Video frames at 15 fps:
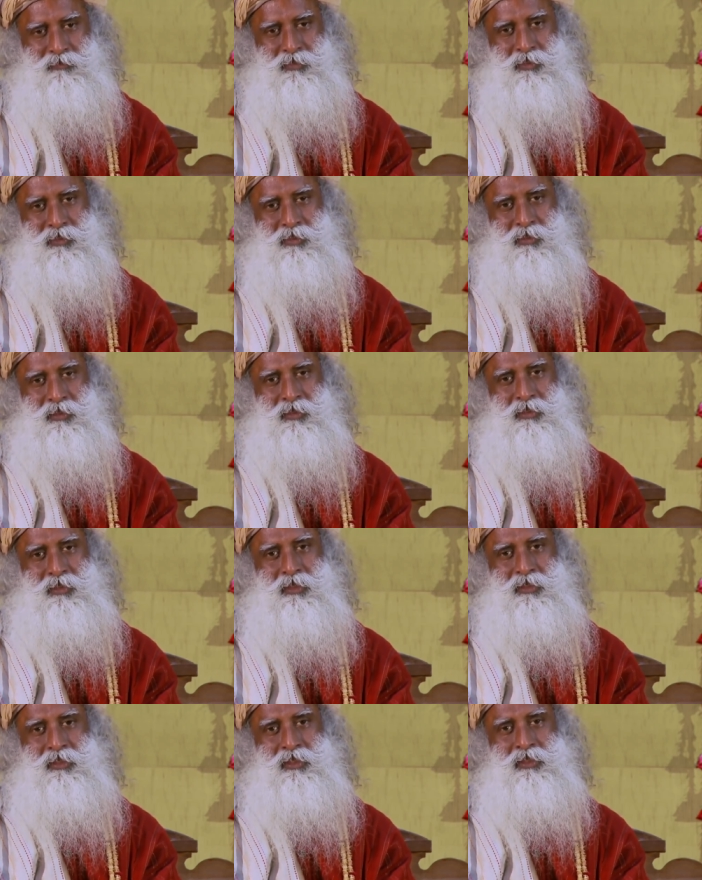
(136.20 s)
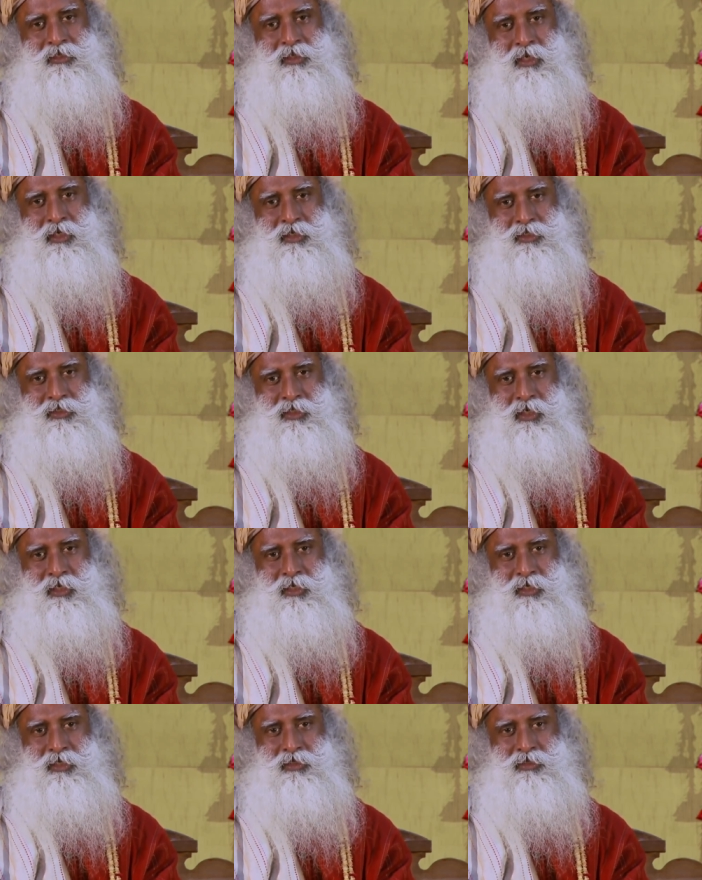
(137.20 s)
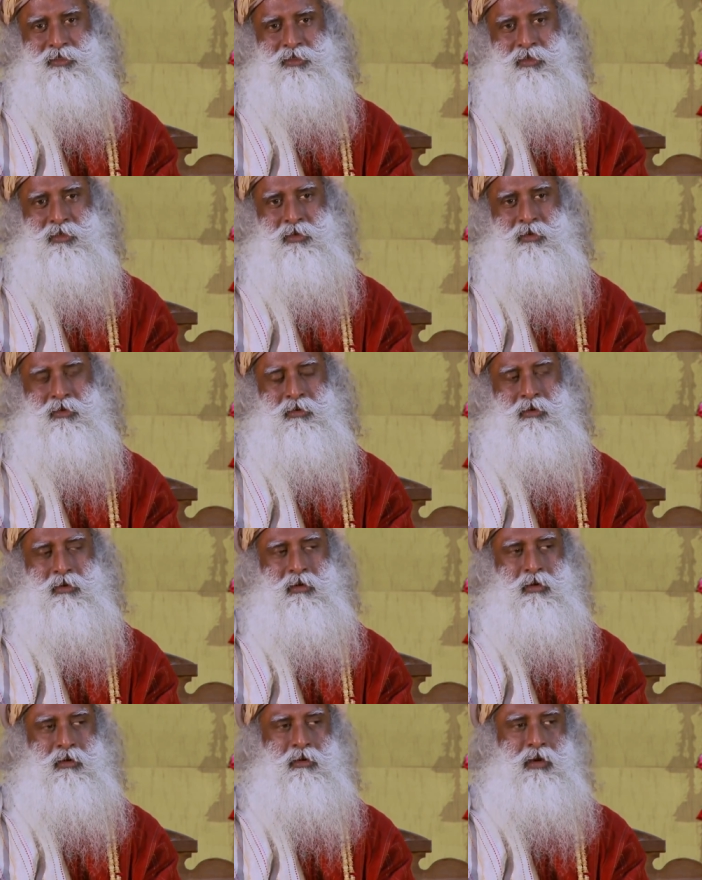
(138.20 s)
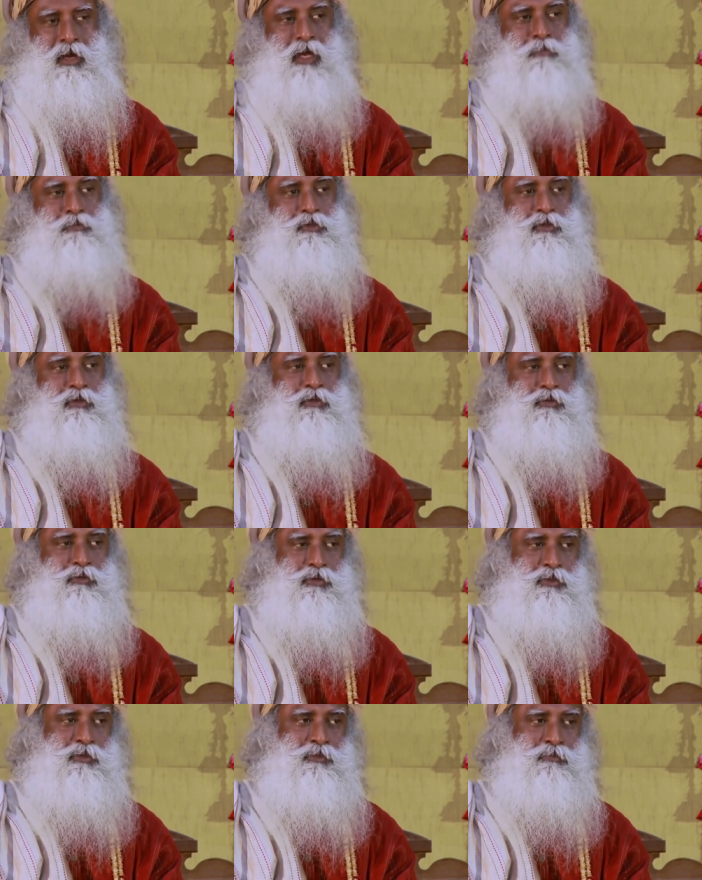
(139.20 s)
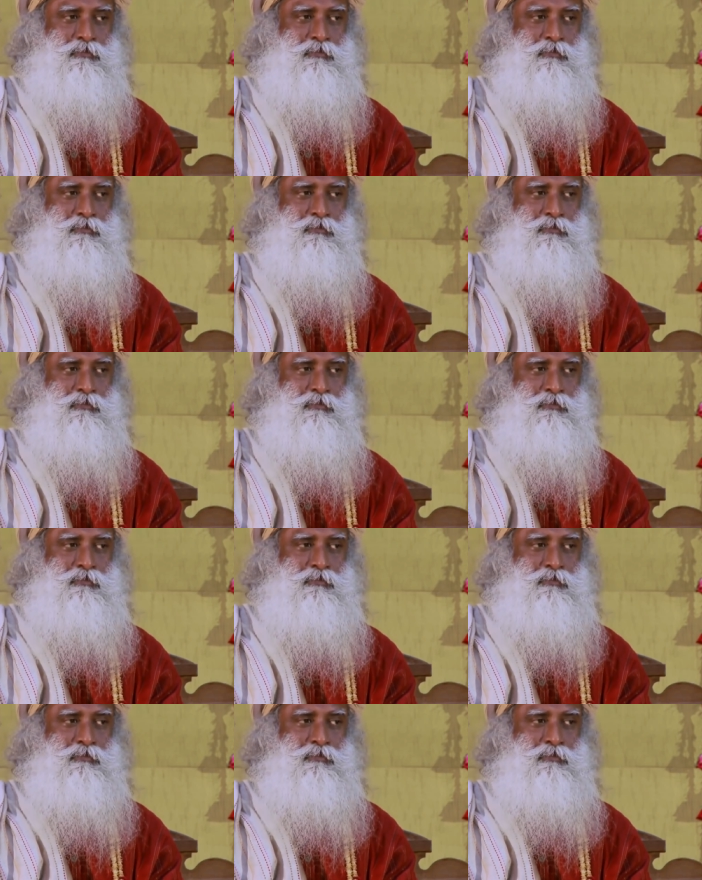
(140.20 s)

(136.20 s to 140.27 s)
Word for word: Du hast geglaubt, dass diese Vereinbarungen absolut sind.